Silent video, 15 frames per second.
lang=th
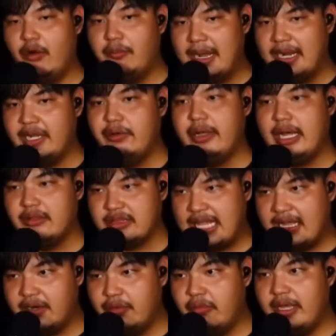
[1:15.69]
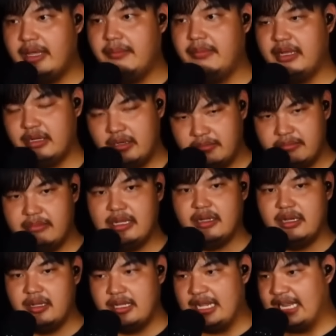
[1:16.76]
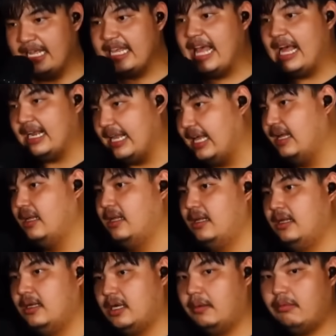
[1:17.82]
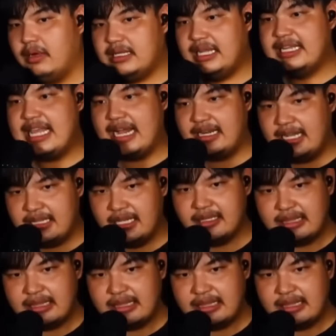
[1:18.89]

เอามันด้วยเอาตังด้วยมันก็มันก็หลาย ๆอย่างนะ เขาบอกว่าถ้าอยาก